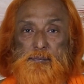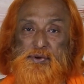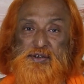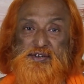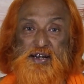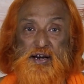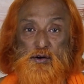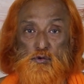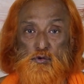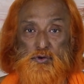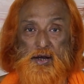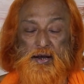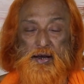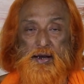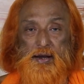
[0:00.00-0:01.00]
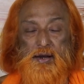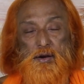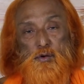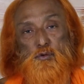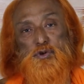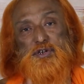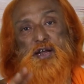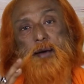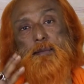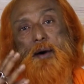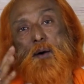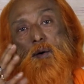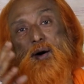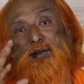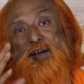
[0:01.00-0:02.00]
बीस सेकंड रुक देंगे उस टाइम
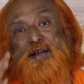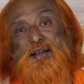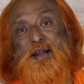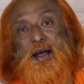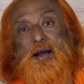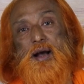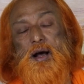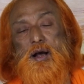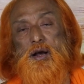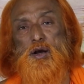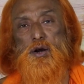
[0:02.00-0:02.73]
आवाज़ आते रहेगा